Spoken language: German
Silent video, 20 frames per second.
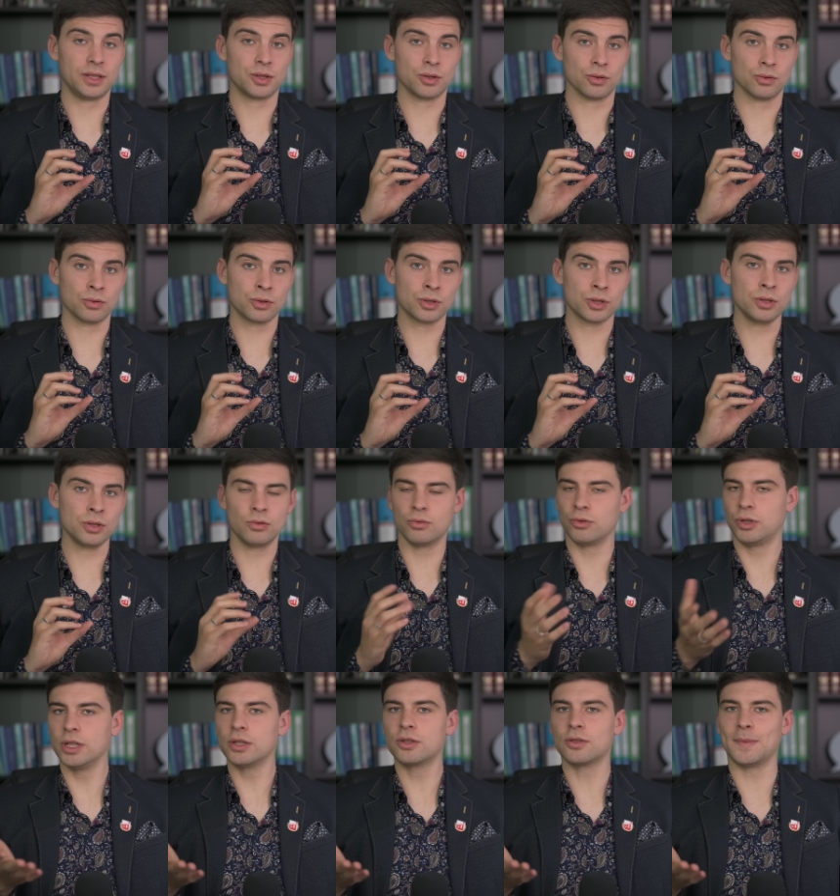zu nutzen.
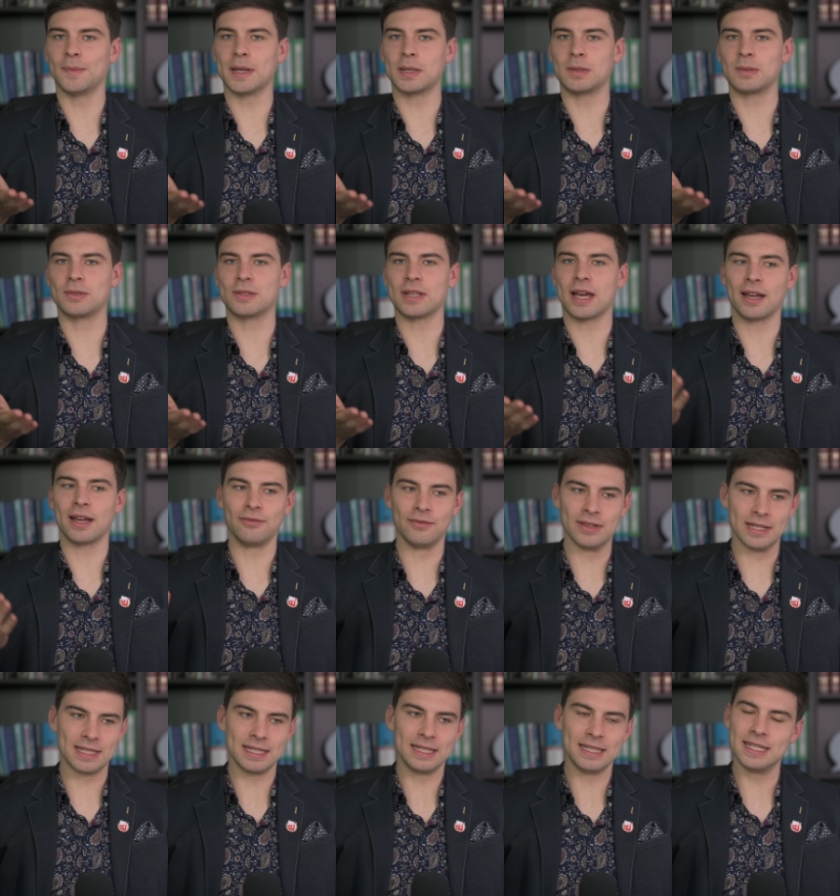Und hier zum Beispiel zu sagen,
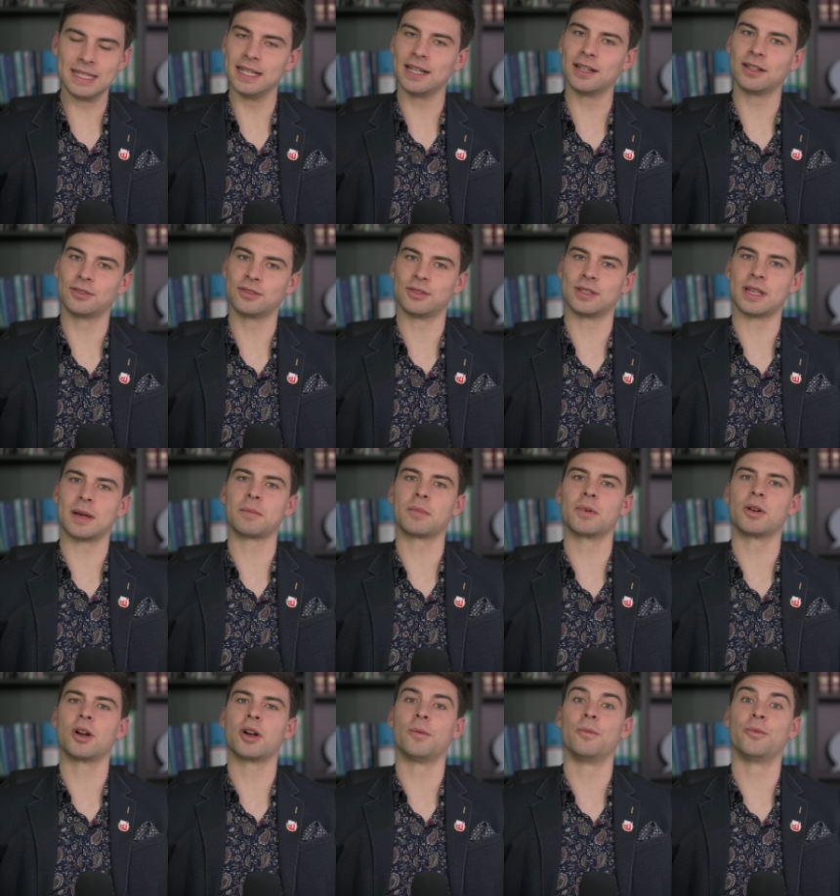wir sind hier
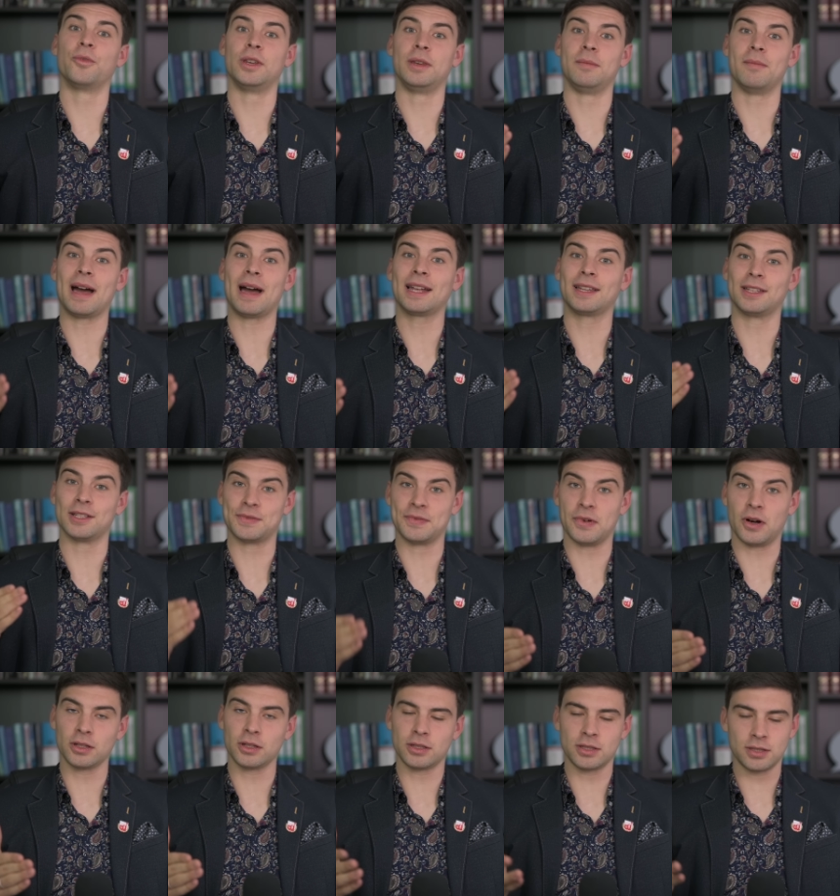zusammengekommen für die Macht des
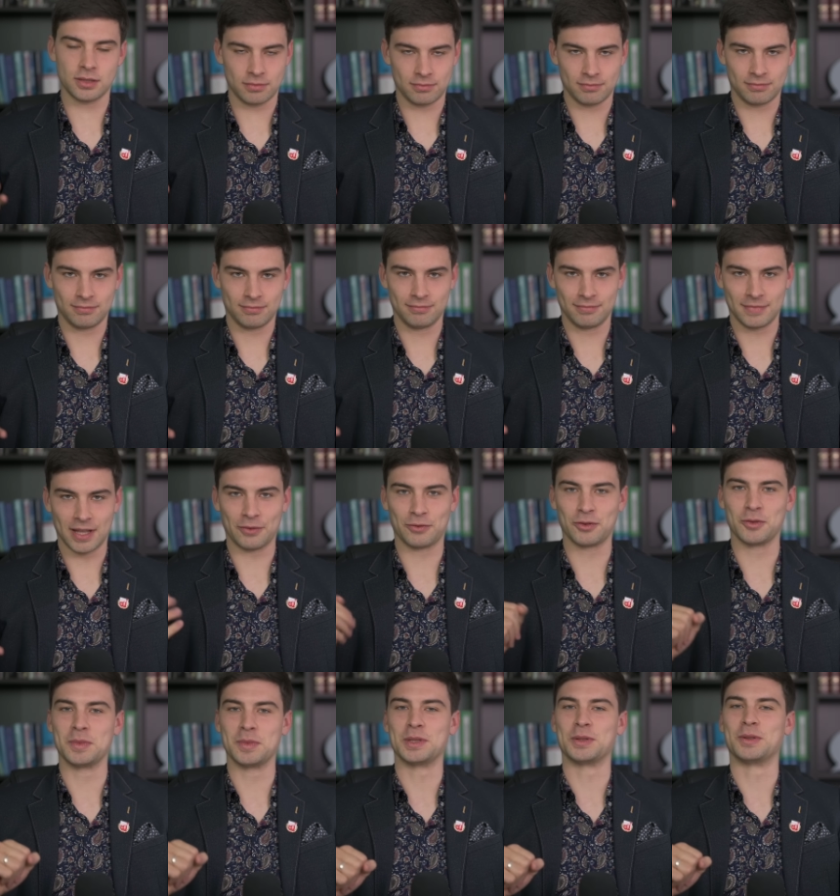Wortes,
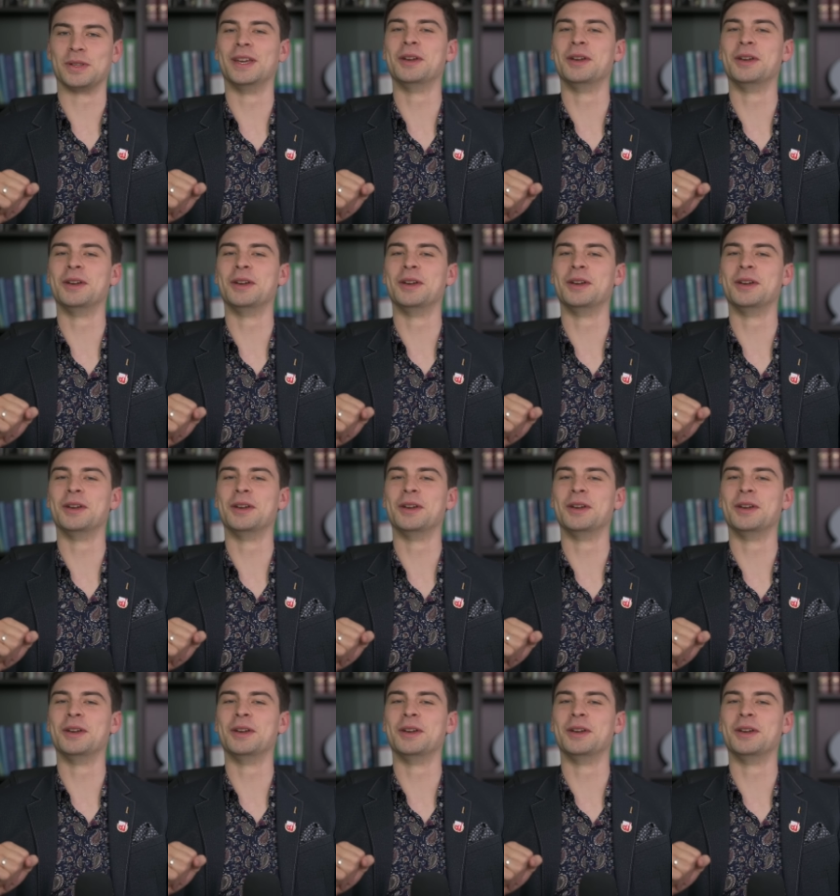Dafür bist du hier